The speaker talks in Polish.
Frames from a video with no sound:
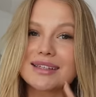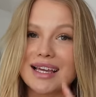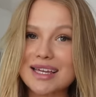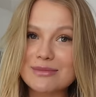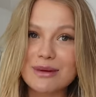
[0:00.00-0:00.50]

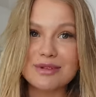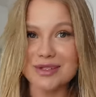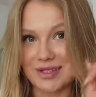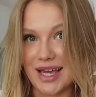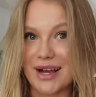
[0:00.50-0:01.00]
jakie ma
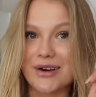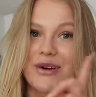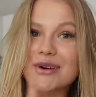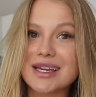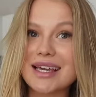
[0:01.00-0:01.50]
być
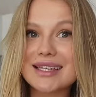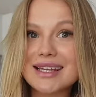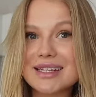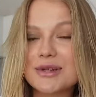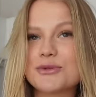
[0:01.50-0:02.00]
ciacho, jakie
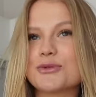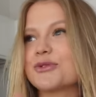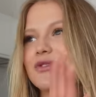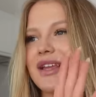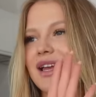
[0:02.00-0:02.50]
danie
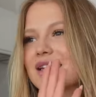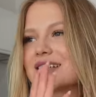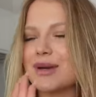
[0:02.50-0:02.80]
główne,